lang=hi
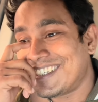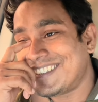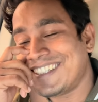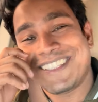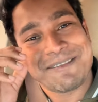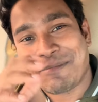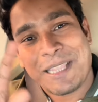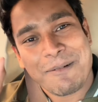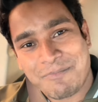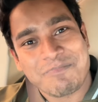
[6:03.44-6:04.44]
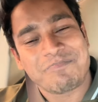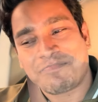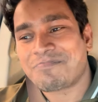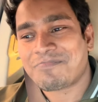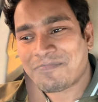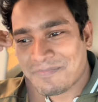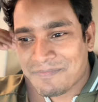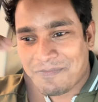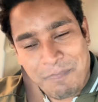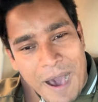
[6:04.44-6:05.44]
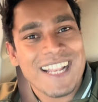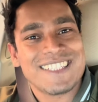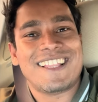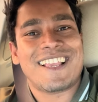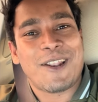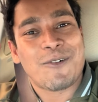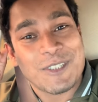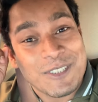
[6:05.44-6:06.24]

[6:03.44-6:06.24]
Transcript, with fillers: जिस दिन मतलब बाहर चला जाएगा ना उस दिन